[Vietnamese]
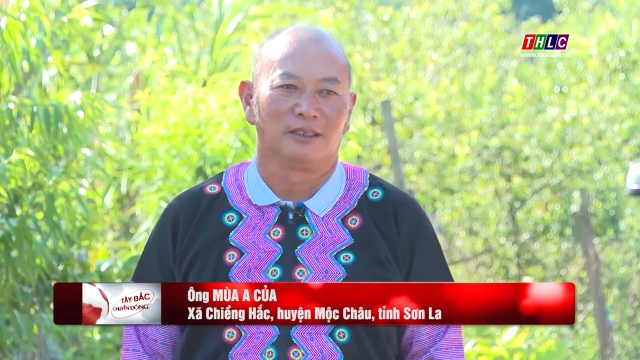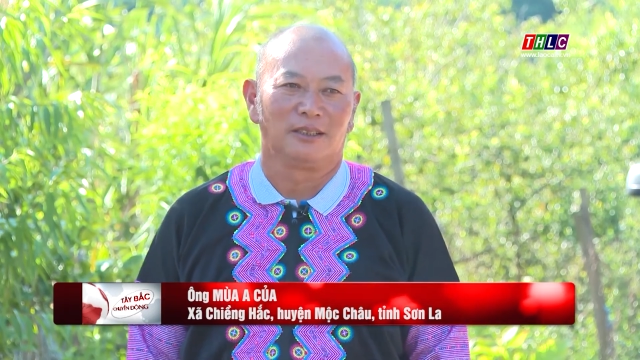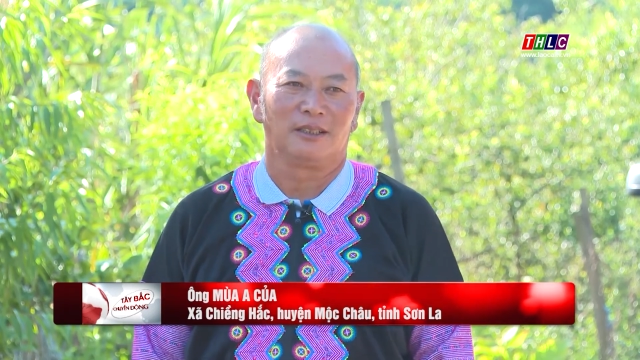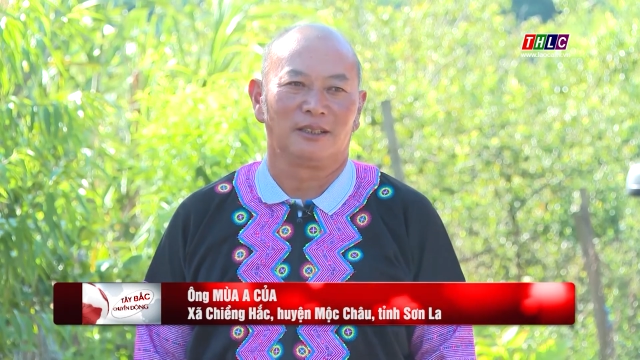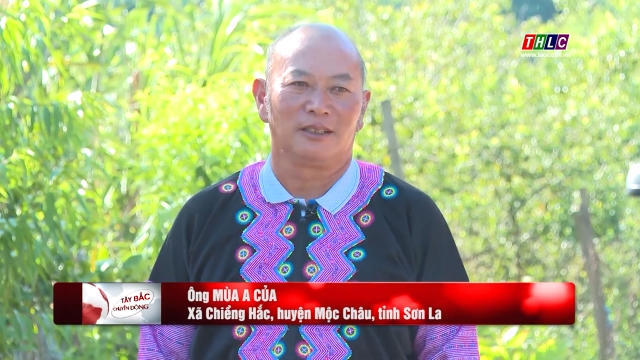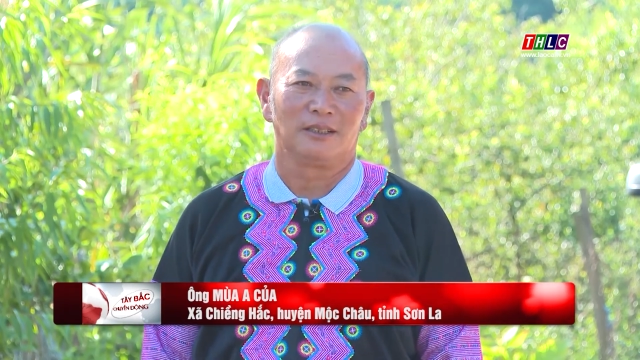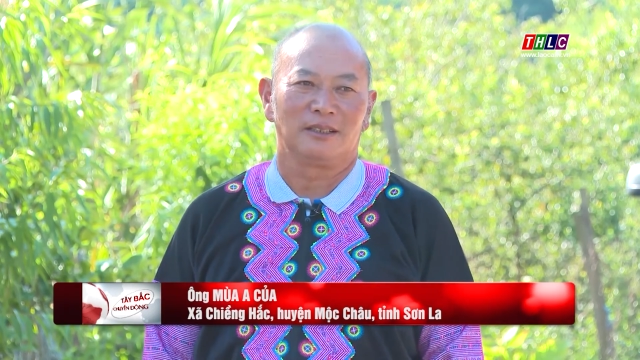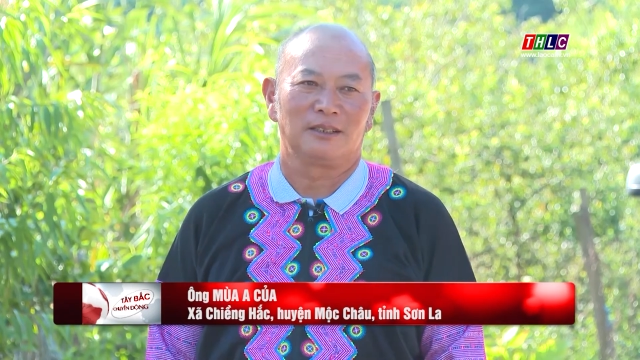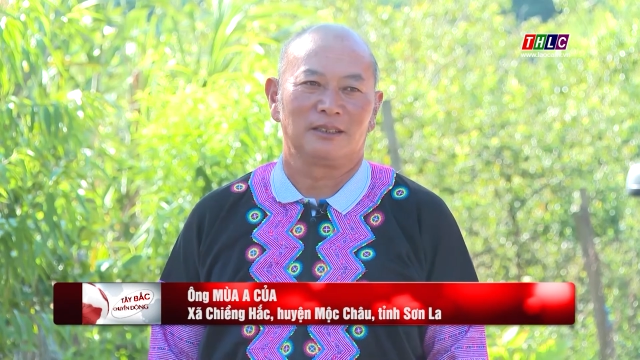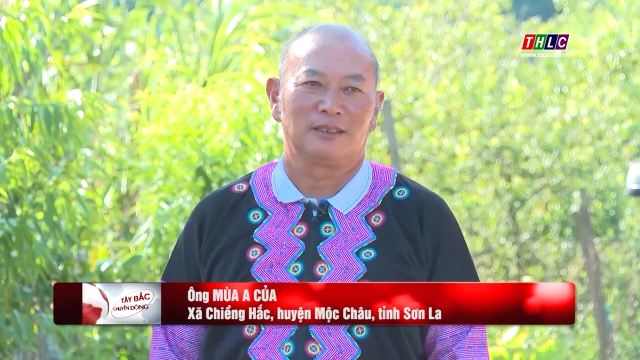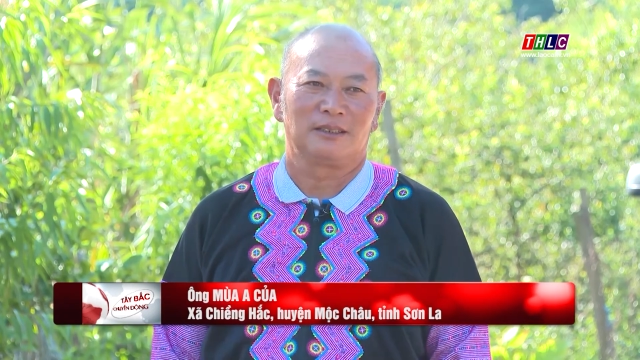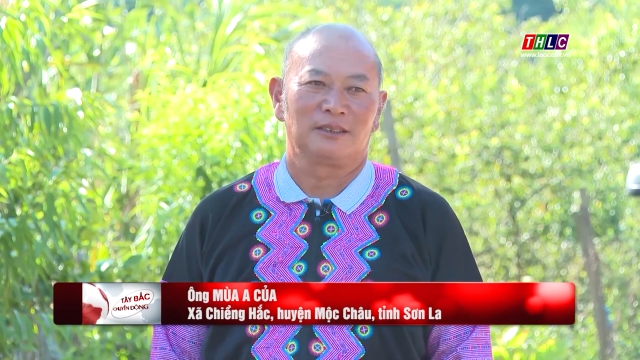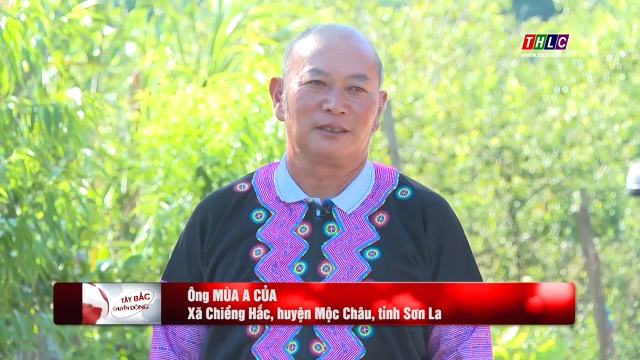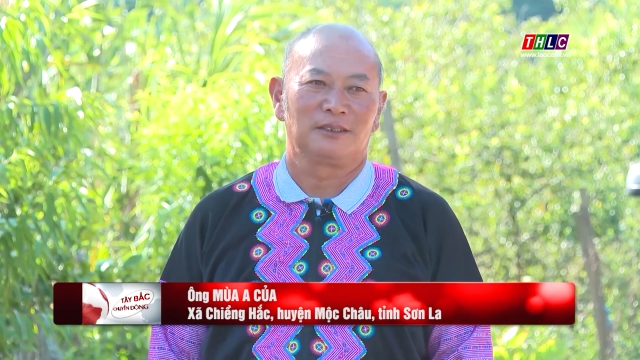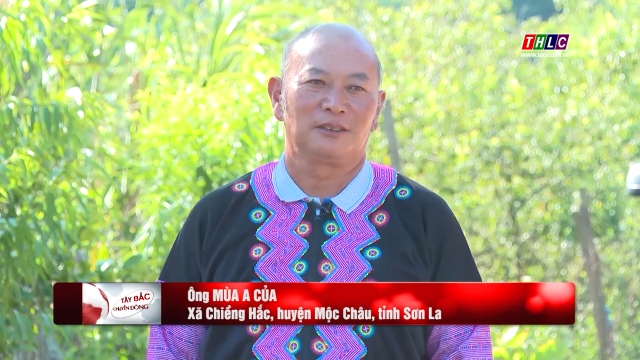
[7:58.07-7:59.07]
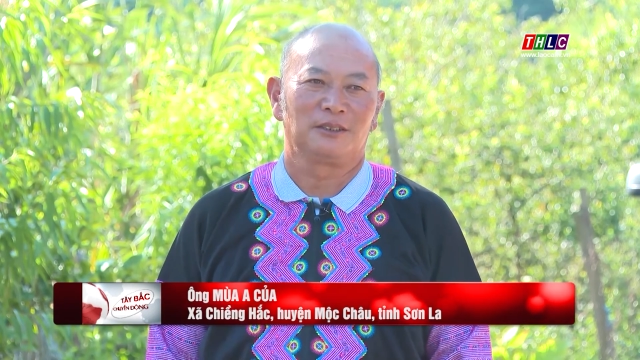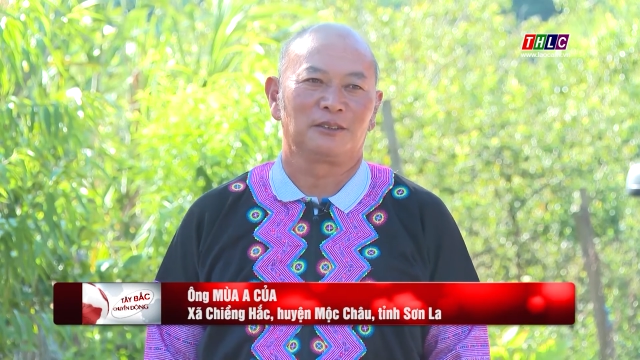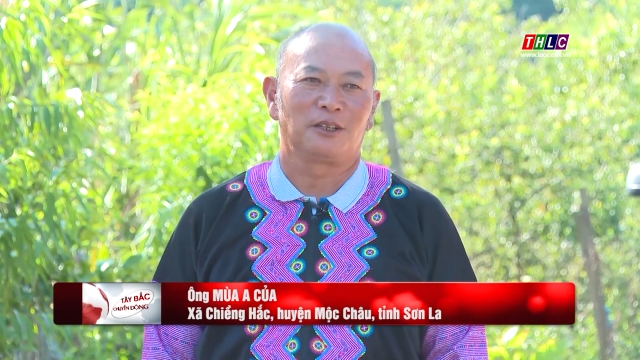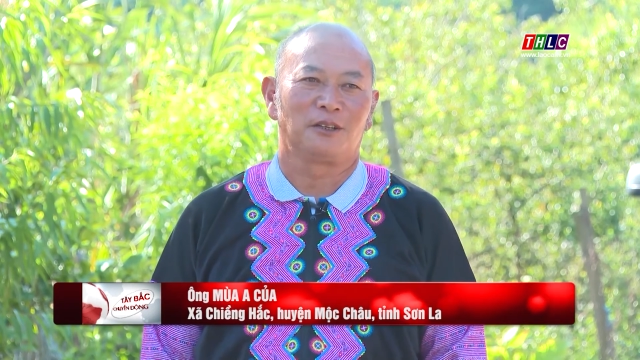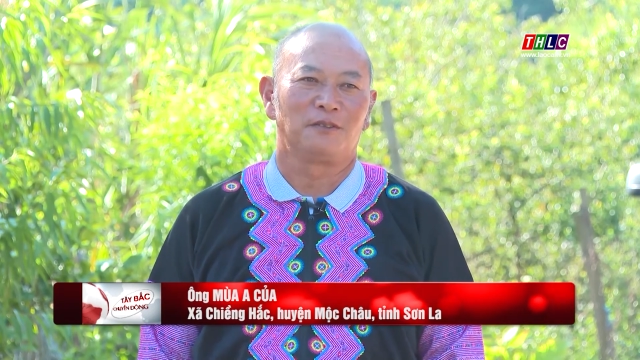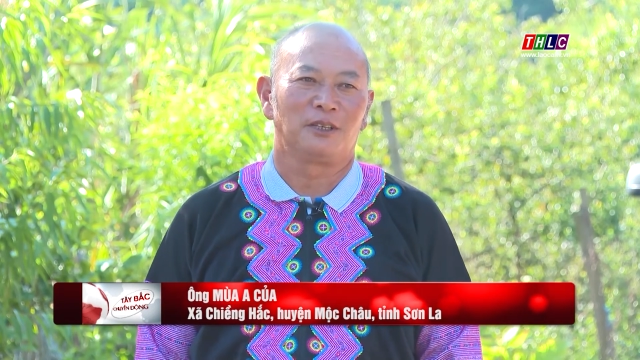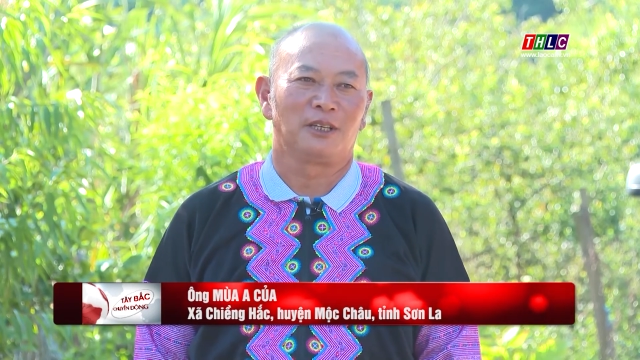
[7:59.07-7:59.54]
à, dân
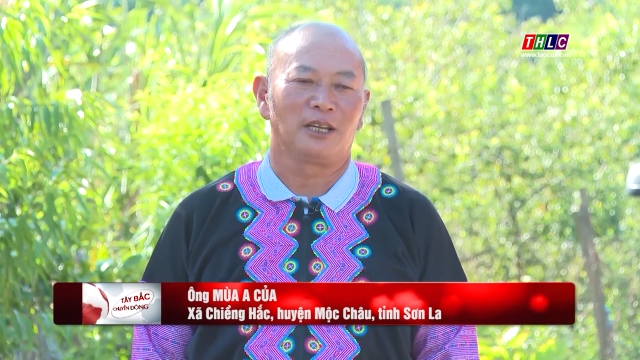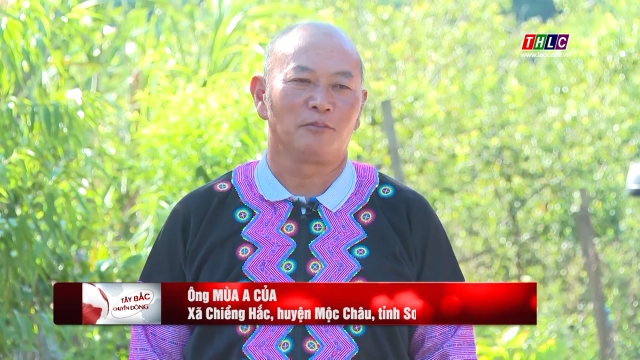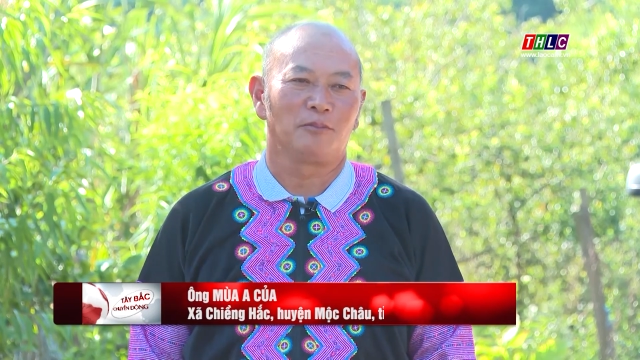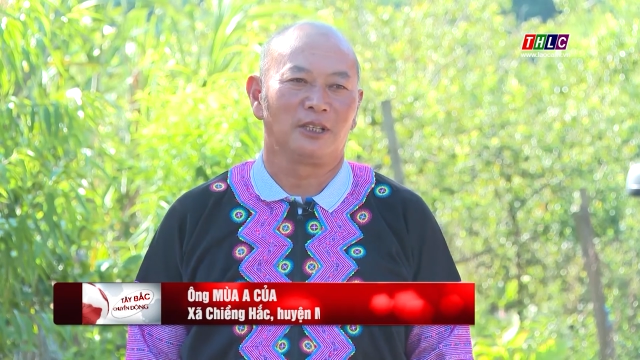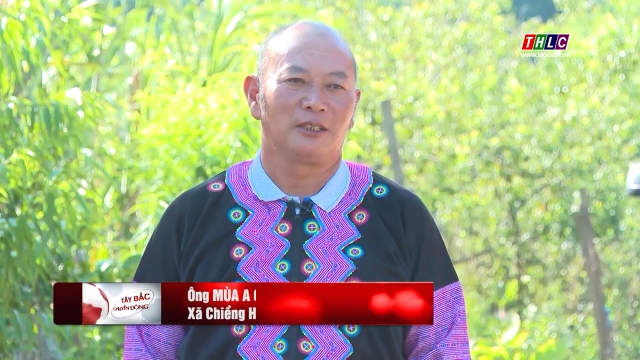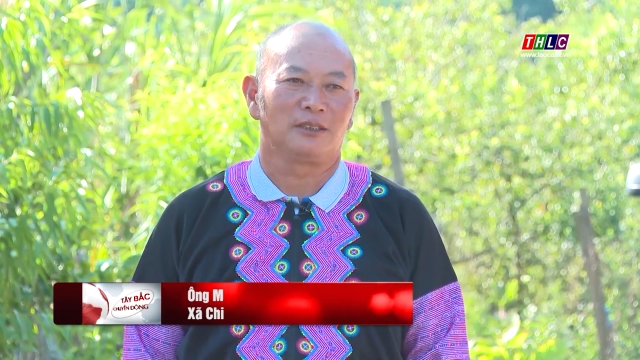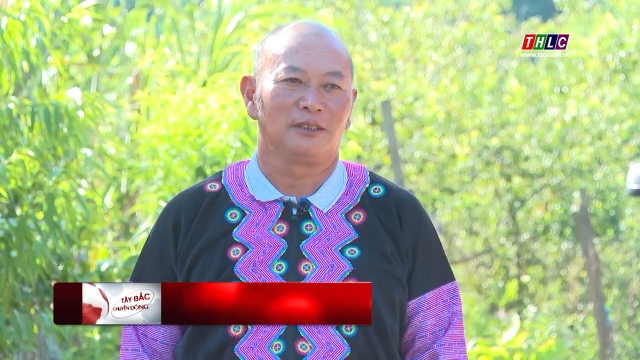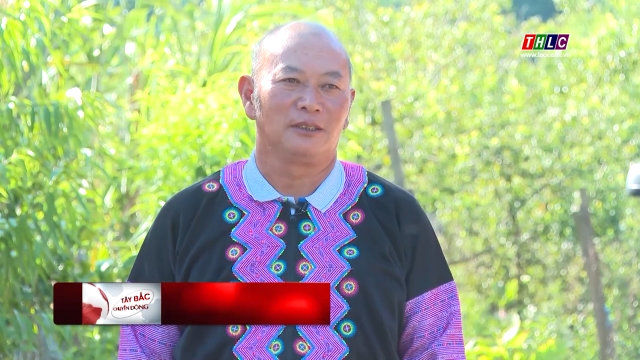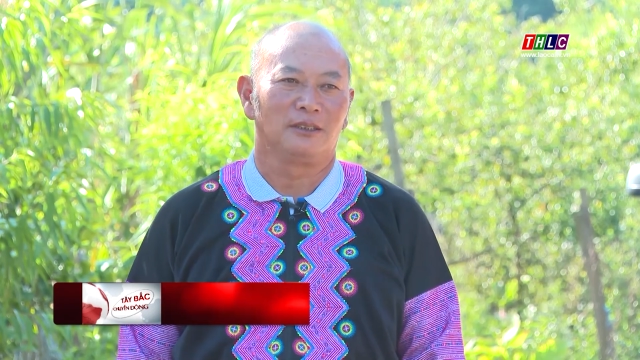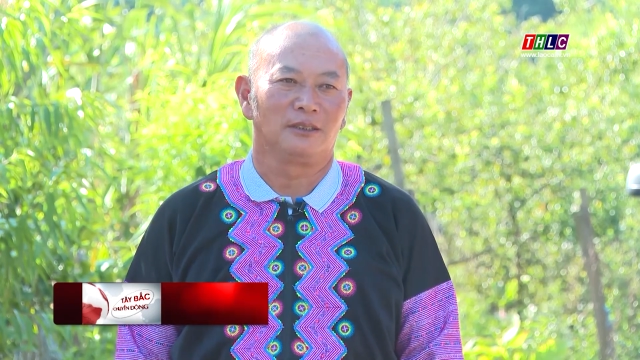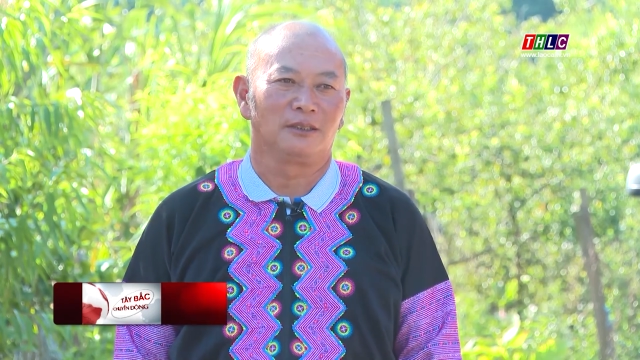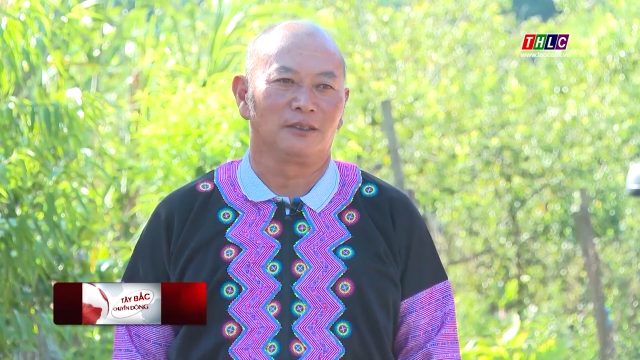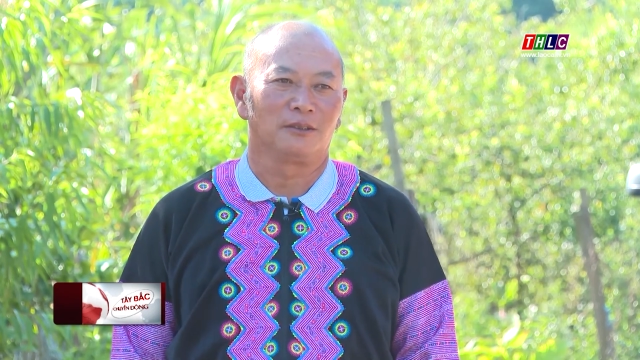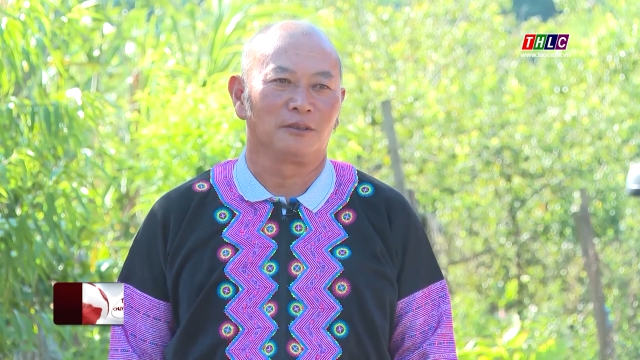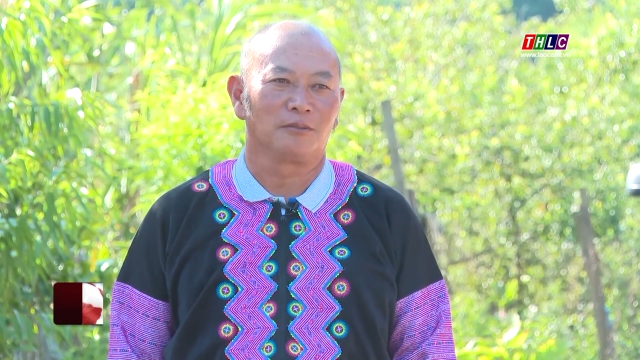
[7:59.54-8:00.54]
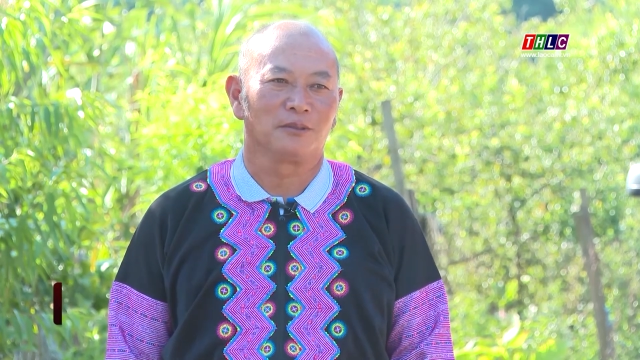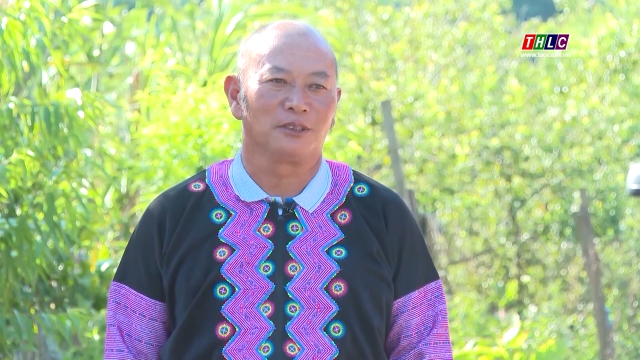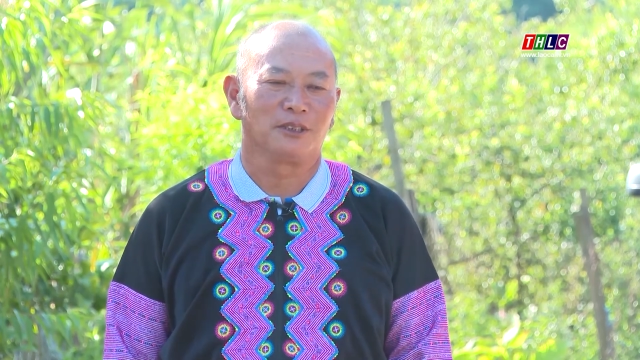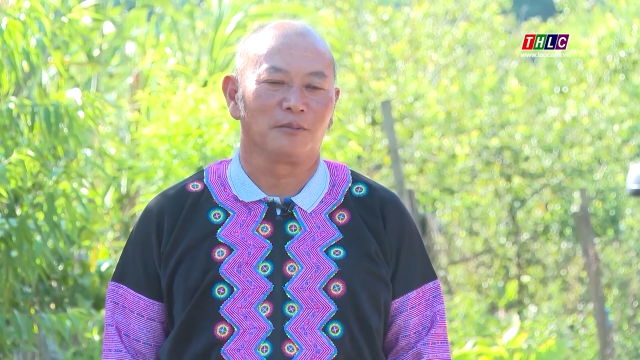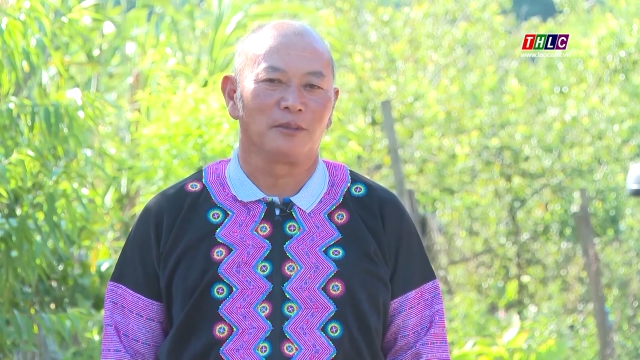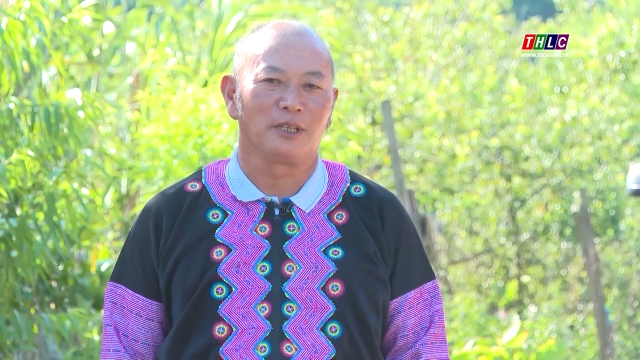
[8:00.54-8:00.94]
tộc Việt Nam mình thì tôi cũng rất